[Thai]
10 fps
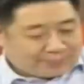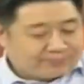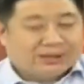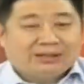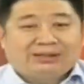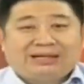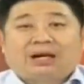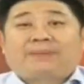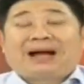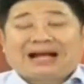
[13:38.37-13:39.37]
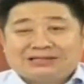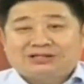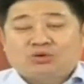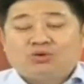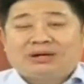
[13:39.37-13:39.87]
ครับเดี๋ยวเราพักกั
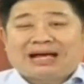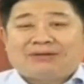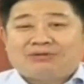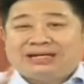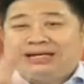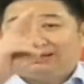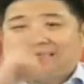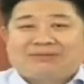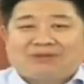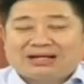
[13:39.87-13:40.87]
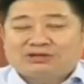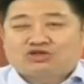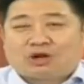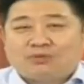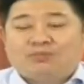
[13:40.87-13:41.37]
นสักครู่นะฮะวันนี้เตรียมไว้
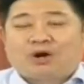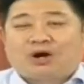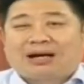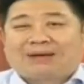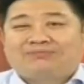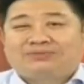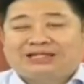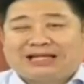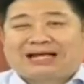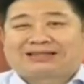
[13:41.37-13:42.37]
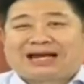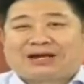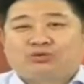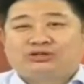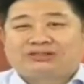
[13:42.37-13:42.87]
สองมุมมองครับทิศทางต
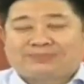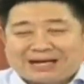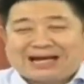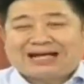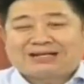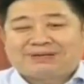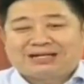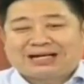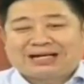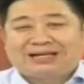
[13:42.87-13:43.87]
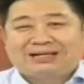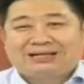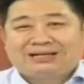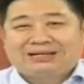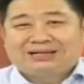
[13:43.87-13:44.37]
ลาดหุ้นสัปดาห์หน้าจะเป็นยังไง
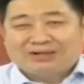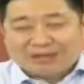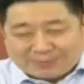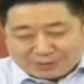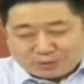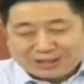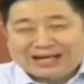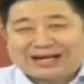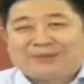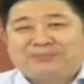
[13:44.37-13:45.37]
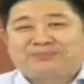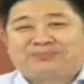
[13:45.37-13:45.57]
เดี๋ยวกลับมาคุยกันครับ